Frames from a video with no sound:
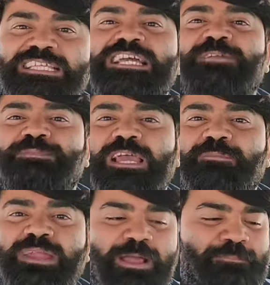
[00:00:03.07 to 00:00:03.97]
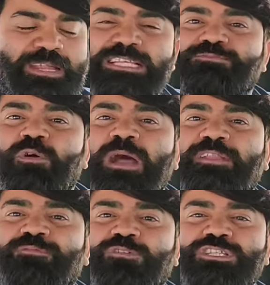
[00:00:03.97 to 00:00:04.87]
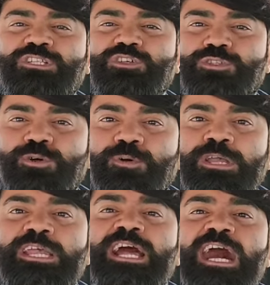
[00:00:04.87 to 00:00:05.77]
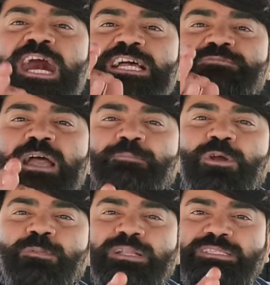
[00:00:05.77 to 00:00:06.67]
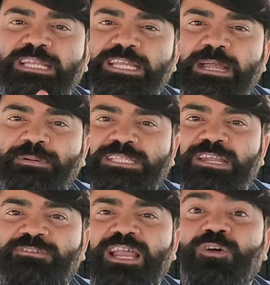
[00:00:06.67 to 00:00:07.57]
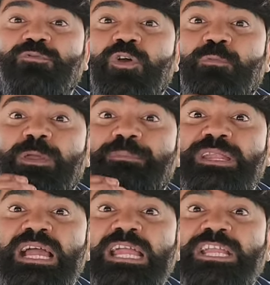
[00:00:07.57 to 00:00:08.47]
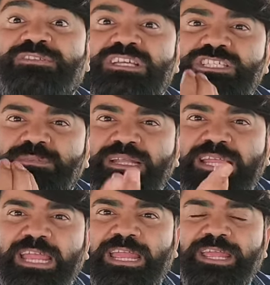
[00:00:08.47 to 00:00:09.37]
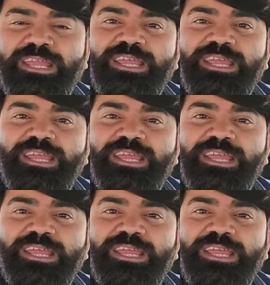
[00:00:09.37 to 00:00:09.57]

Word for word: हैं इस आईपीएल में अपने इस मोबाइल फोन से दोस्तों आज मैं आपको तरीका बताने वाला हूं वो भी बिना इन्वेस्टमेंट के